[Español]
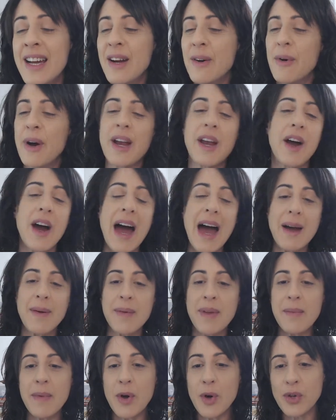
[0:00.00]
Bueno, a
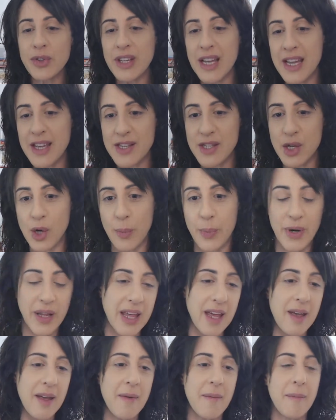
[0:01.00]
mí me gusta eso
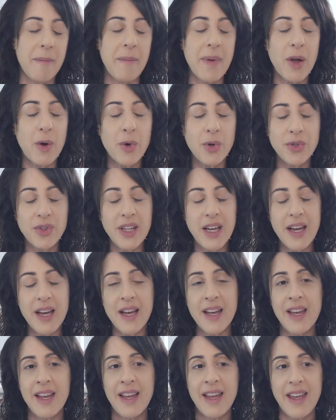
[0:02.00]
porque me
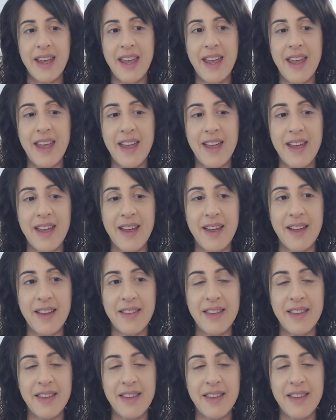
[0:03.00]
gusta eh,